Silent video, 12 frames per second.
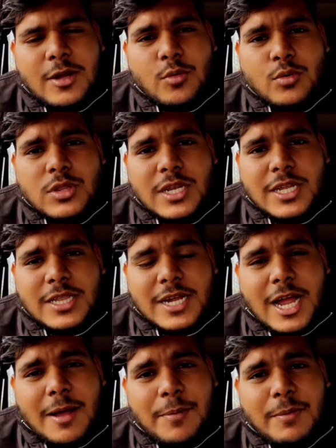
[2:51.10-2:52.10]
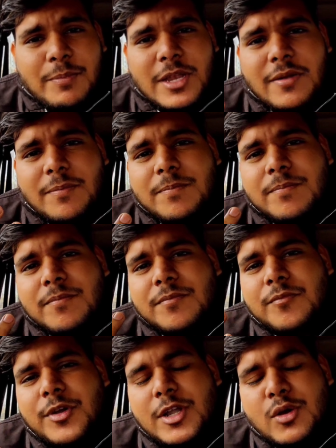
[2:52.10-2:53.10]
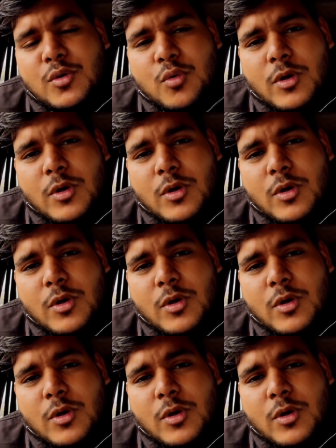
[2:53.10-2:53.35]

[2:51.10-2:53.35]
है उतने तक आप अपने विंडो